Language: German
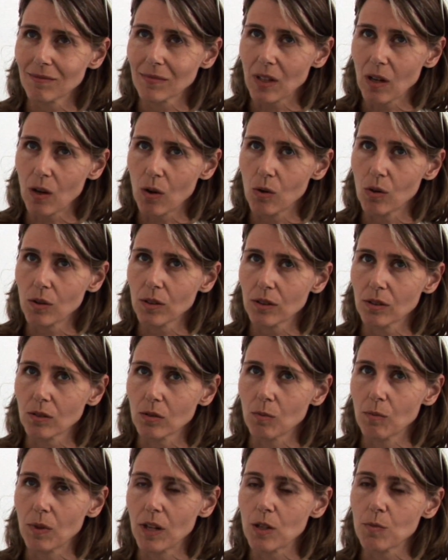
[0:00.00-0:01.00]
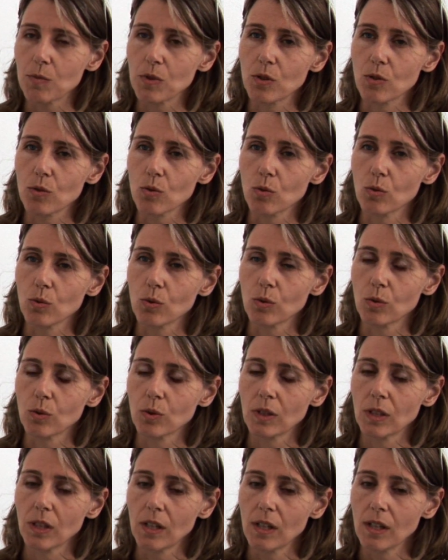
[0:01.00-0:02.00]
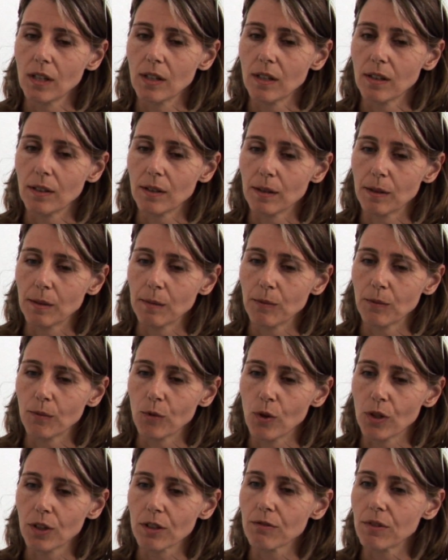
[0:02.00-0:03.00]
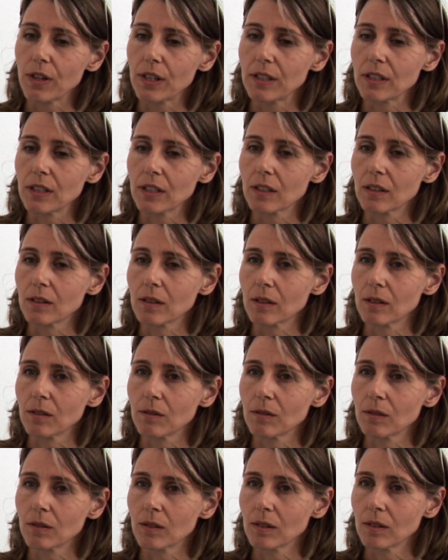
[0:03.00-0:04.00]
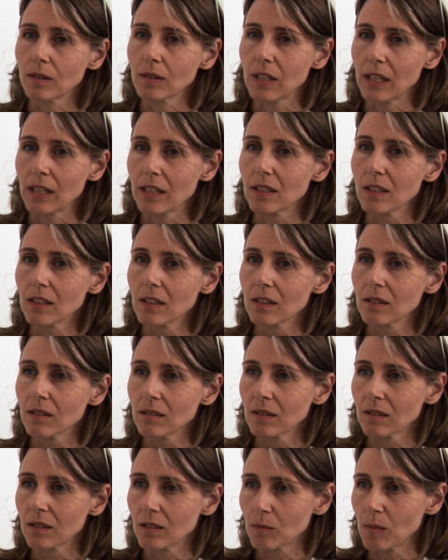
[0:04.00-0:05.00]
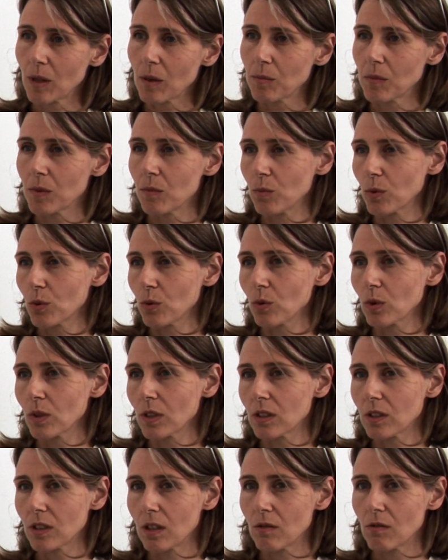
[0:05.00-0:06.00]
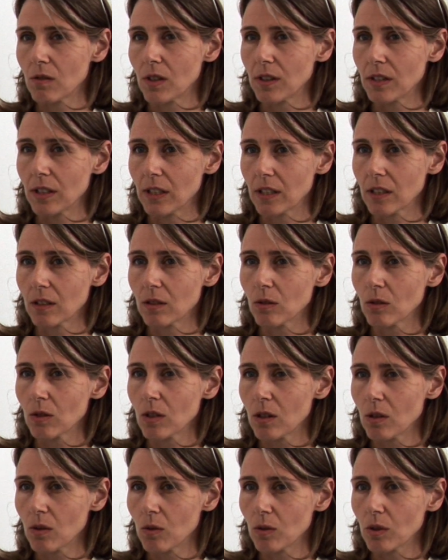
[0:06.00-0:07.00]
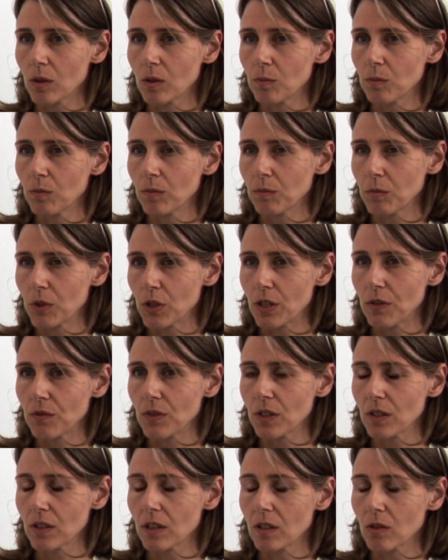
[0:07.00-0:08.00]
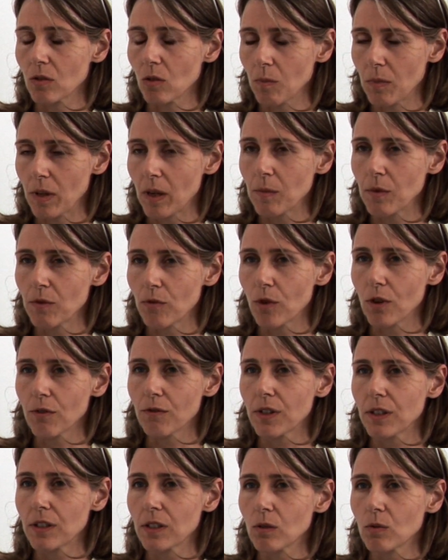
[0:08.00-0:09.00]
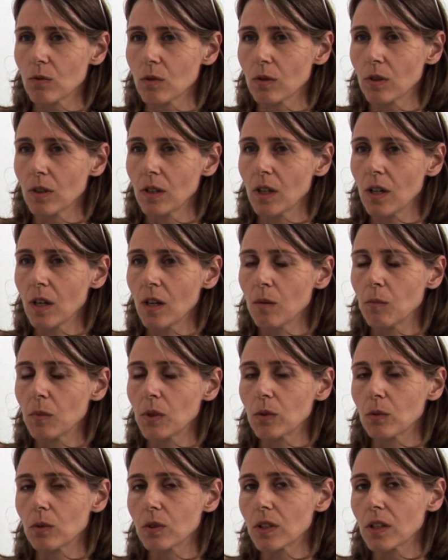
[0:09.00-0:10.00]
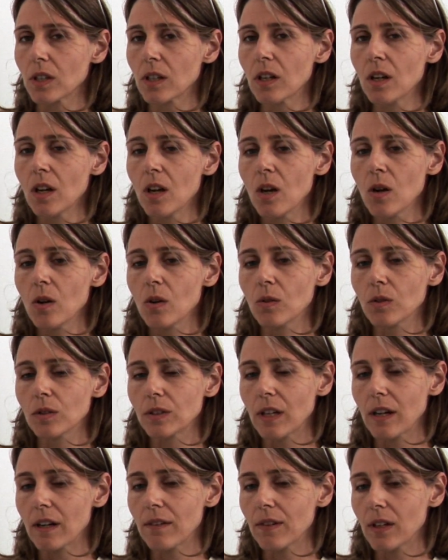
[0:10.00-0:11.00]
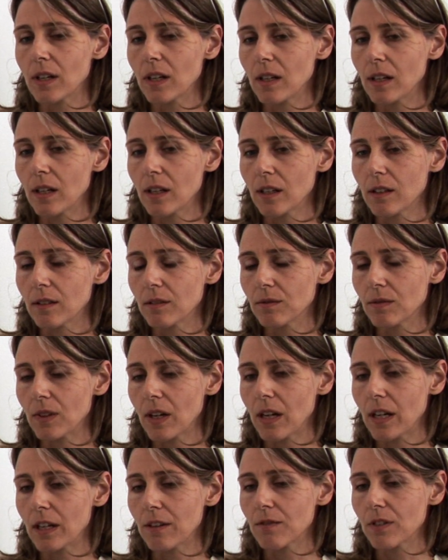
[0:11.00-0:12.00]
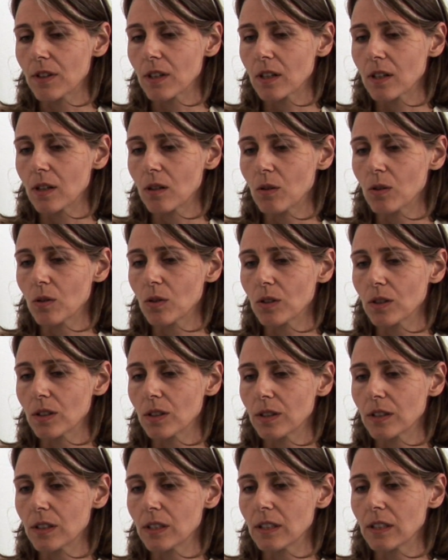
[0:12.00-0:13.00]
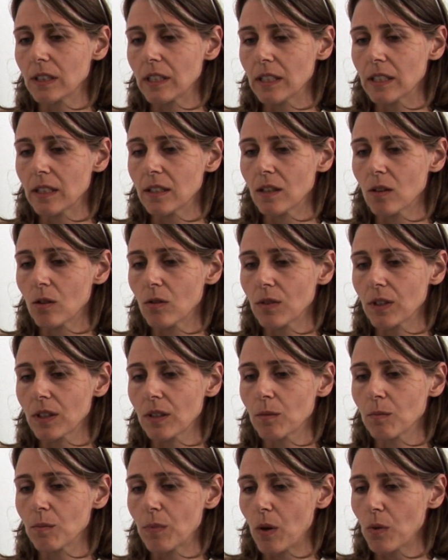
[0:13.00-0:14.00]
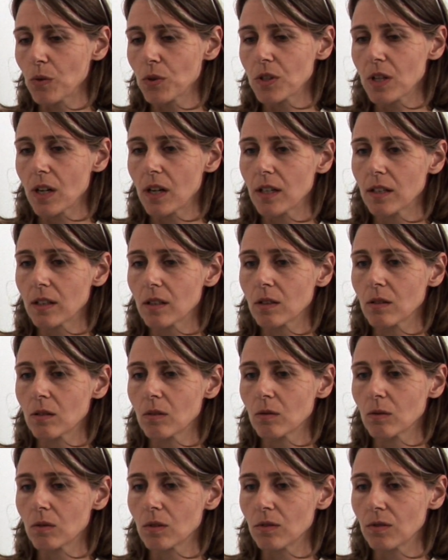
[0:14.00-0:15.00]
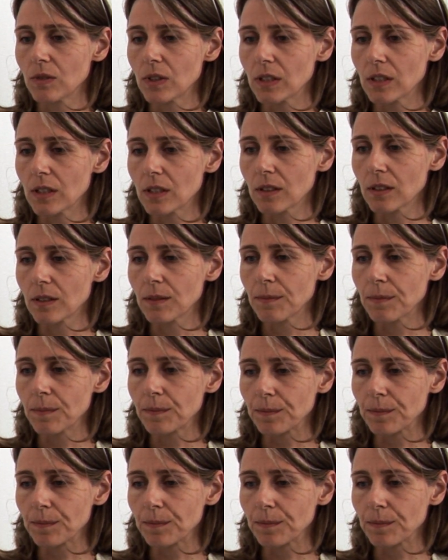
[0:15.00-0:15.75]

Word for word: auch zum Beispiel zu ähm, vorgefertigten Techniken. Das macht man im Produktdesign vielleicht eher noch auch oder beschäftigt sich noch mehr mit Vorfertigung mitunter. Und da war, äh, war einfach auch äh, die Idee, auch wegen Bauzeiten und wegen